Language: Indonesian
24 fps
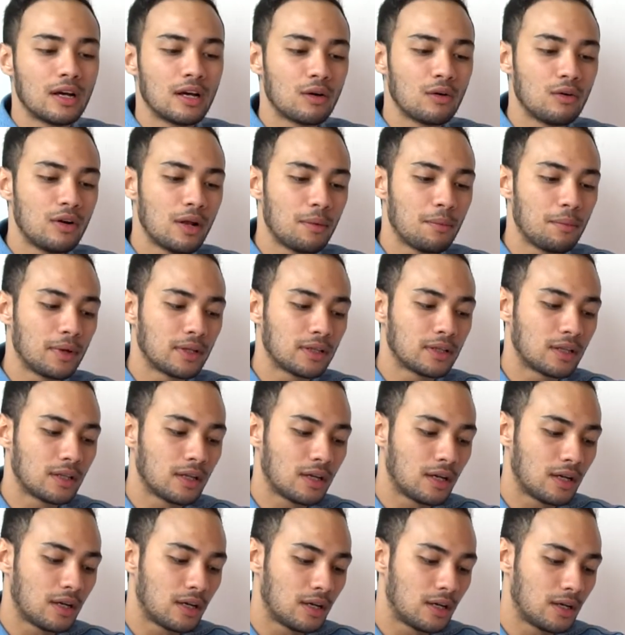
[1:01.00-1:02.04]
uh, gue dapet
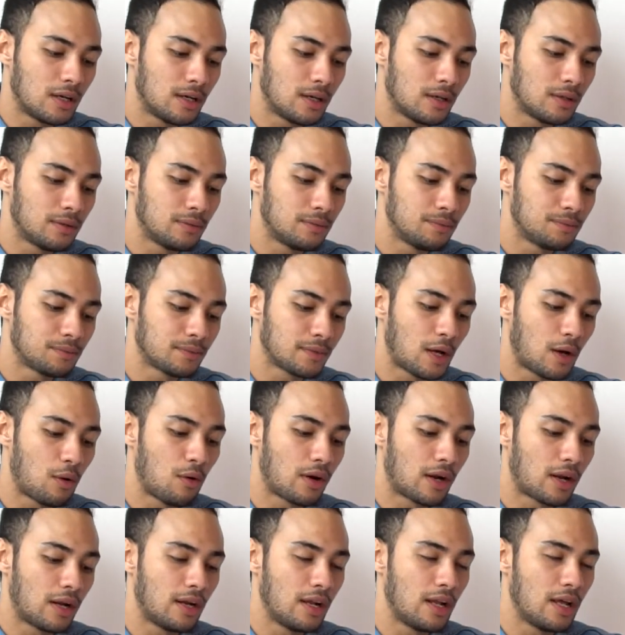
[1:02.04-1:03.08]
uh, tawaran